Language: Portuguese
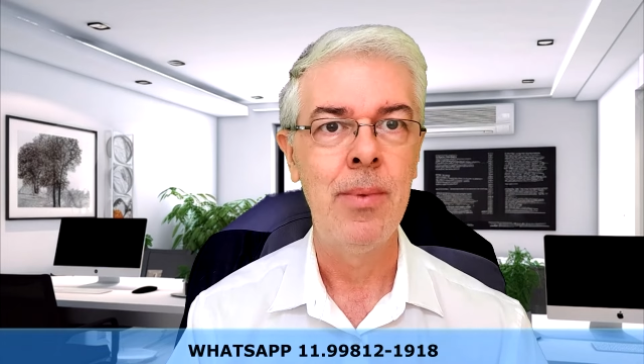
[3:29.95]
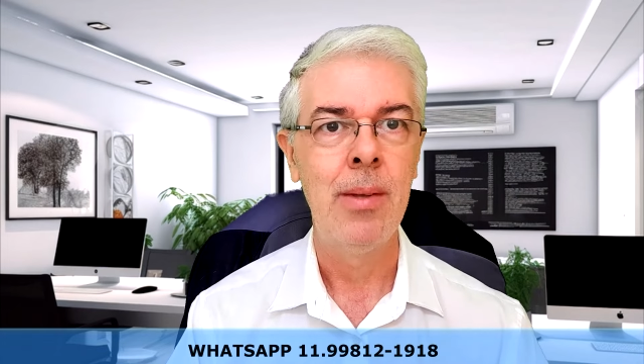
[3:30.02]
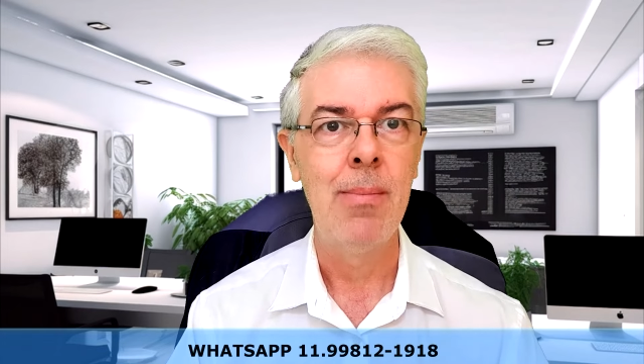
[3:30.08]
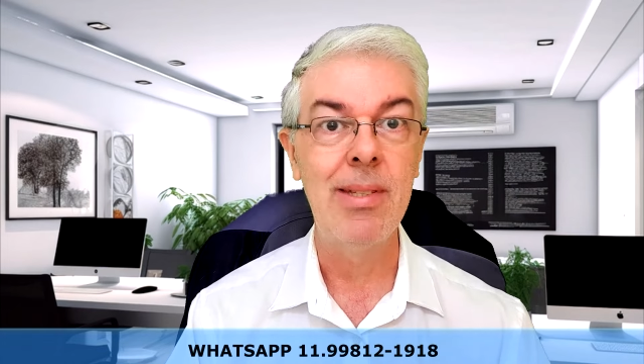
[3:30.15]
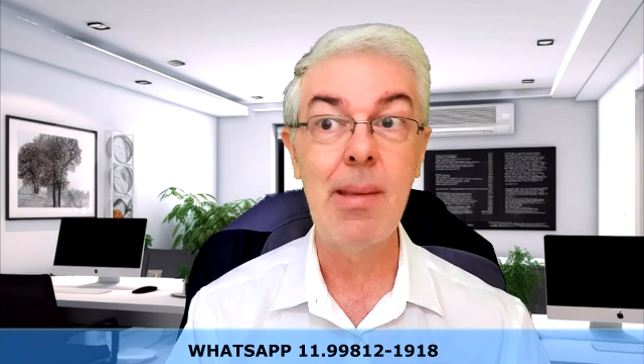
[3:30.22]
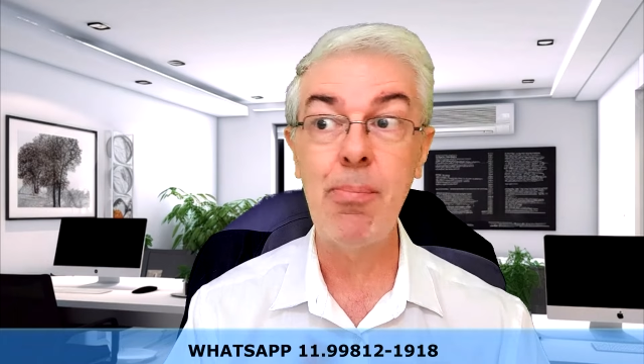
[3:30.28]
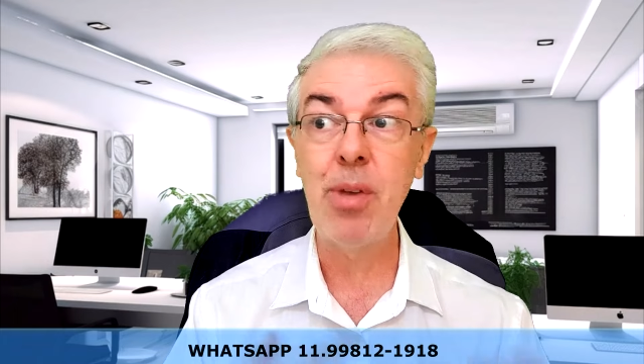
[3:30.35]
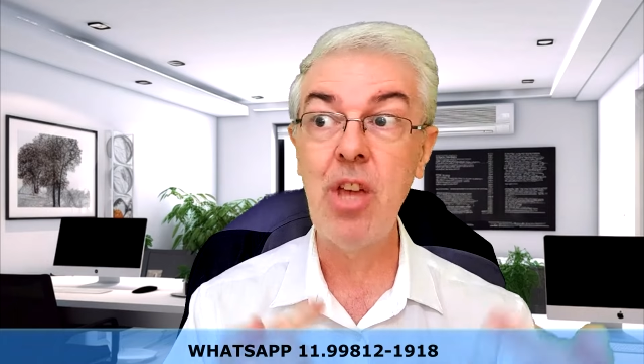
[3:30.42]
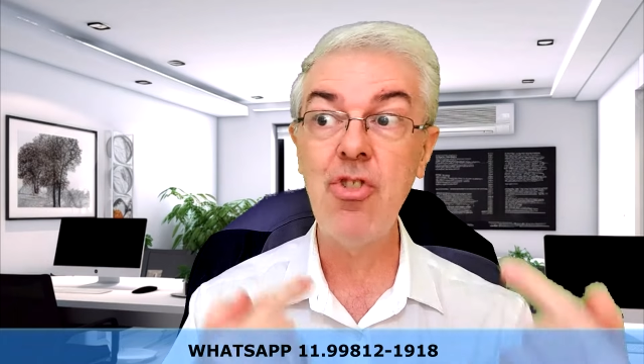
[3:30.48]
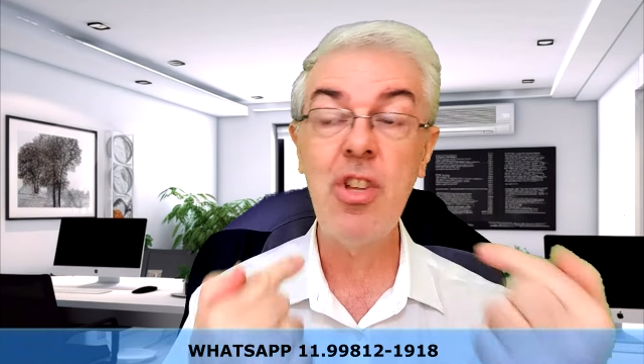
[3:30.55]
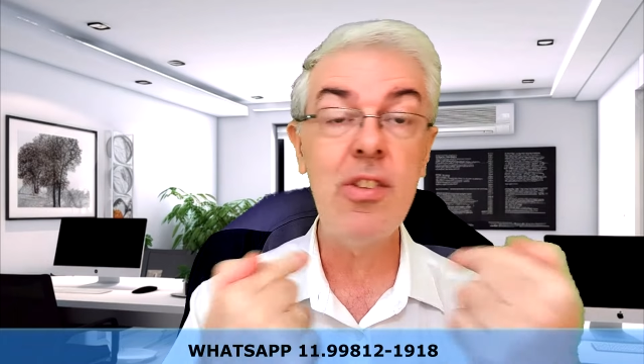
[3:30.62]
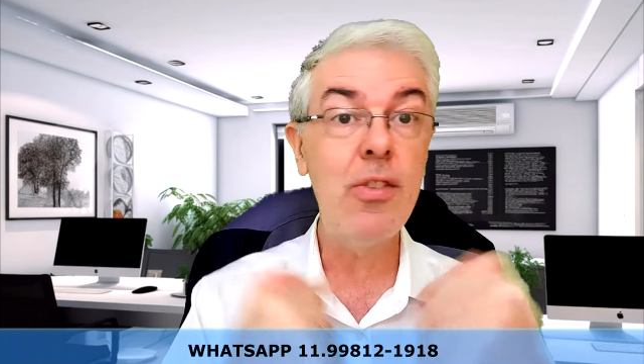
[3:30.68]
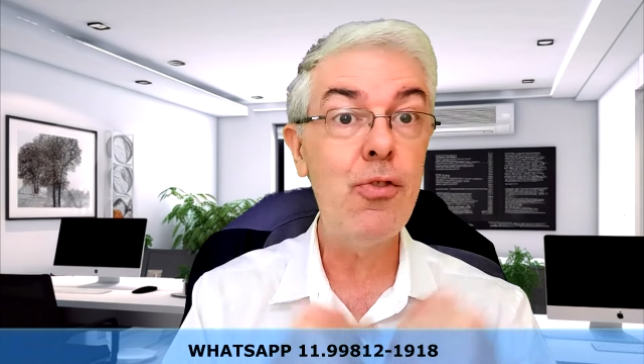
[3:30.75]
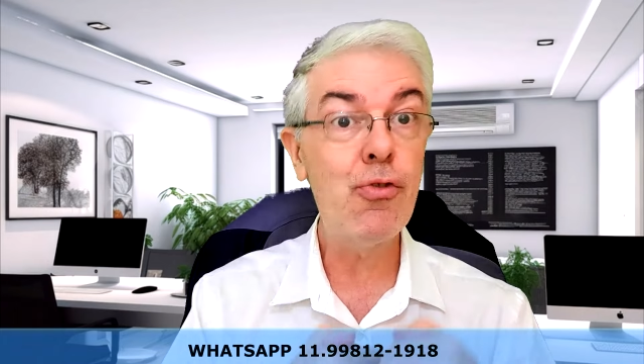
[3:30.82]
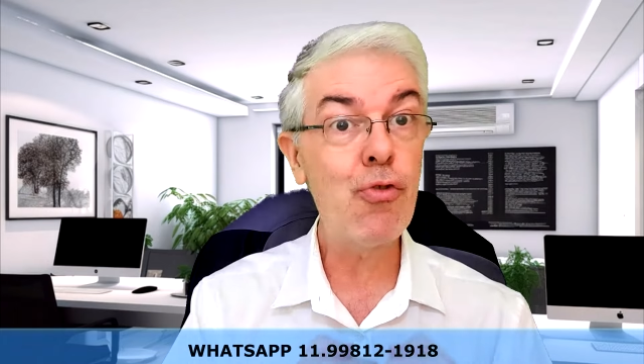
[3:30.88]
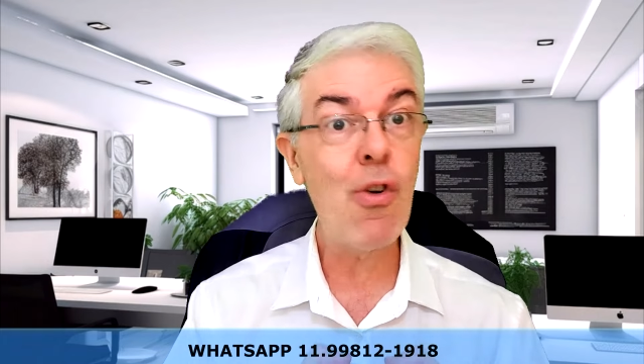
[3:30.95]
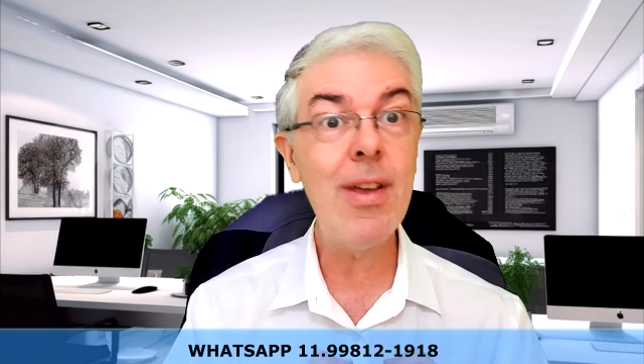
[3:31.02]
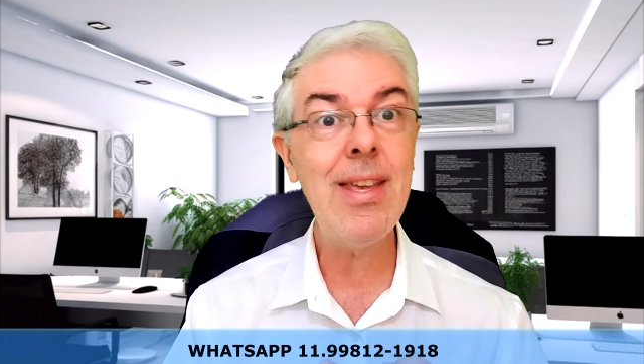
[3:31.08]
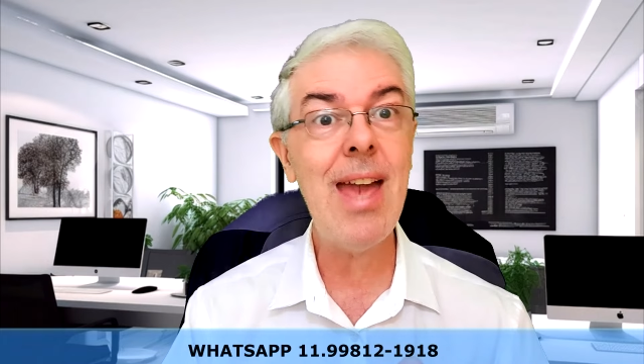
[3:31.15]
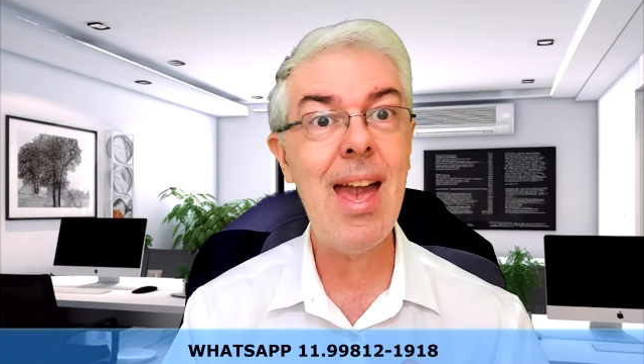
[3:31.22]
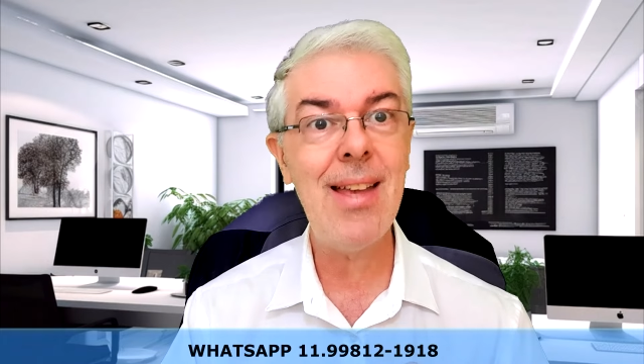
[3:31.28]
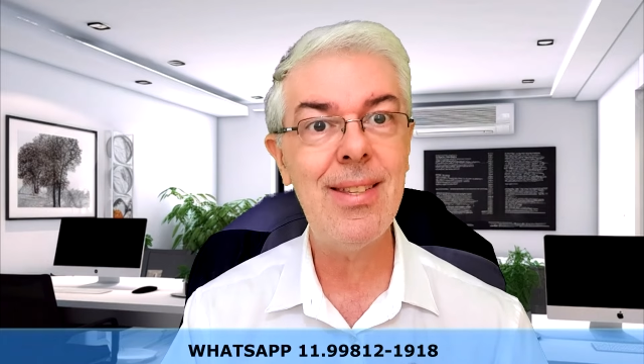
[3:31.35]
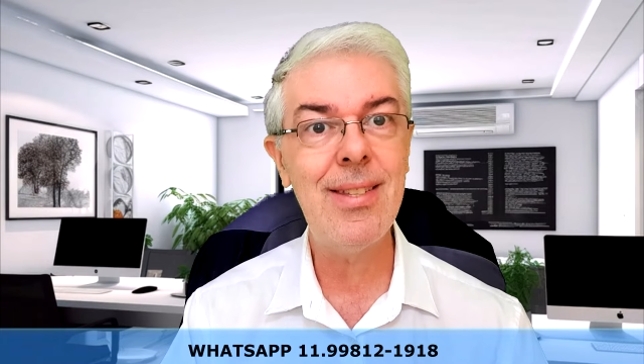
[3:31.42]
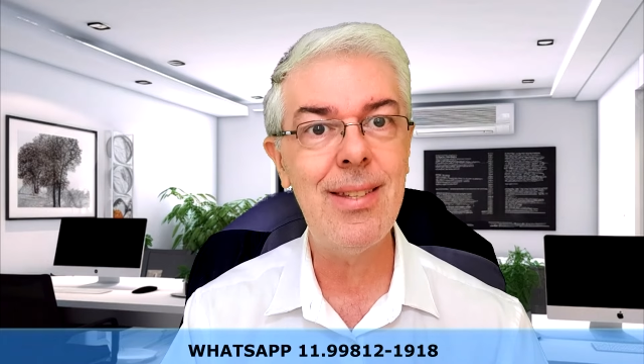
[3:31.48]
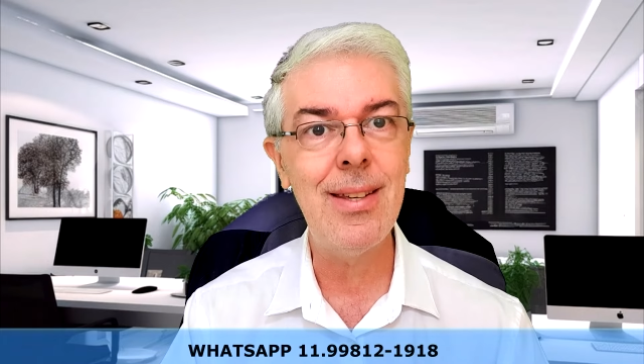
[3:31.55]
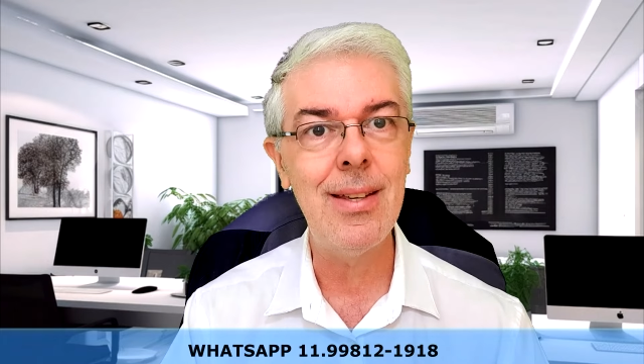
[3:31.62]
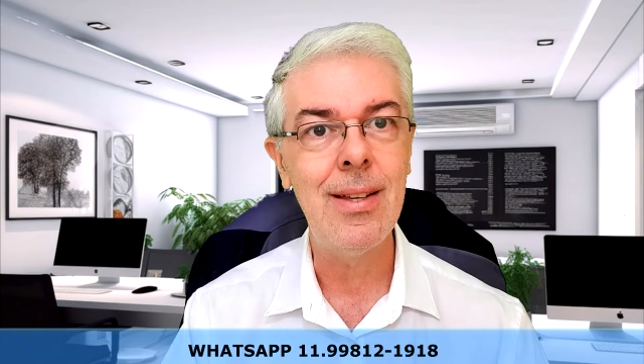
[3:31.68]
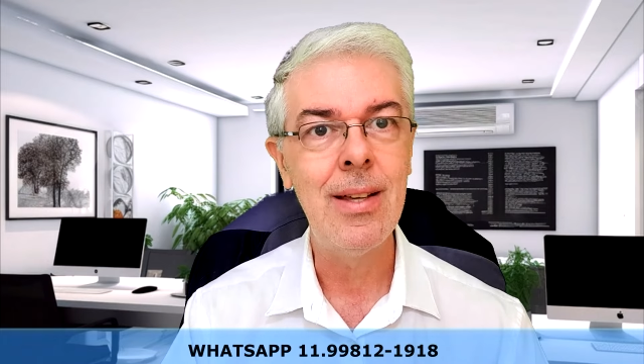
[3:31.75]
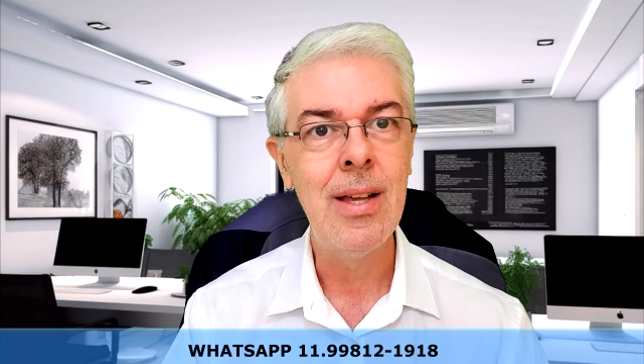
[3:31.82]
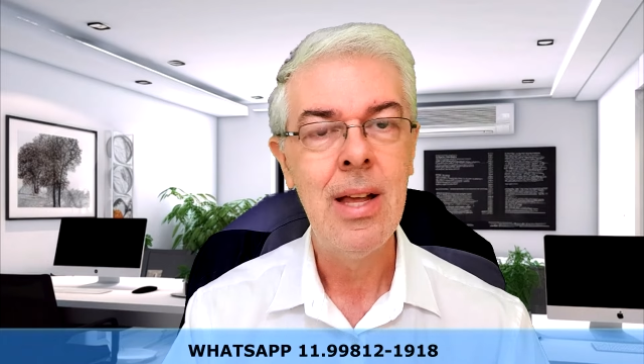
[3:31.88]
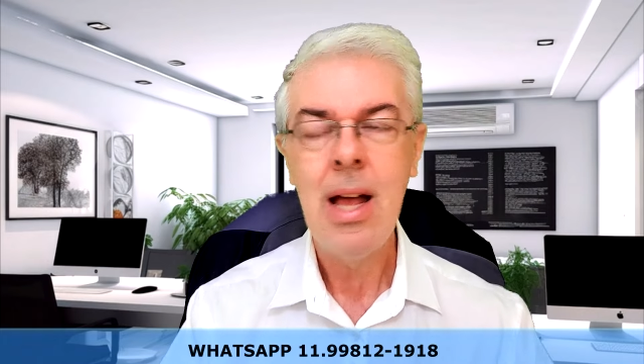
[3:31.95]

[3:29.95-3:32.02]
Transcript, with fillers: mas é porque a gente desconhece.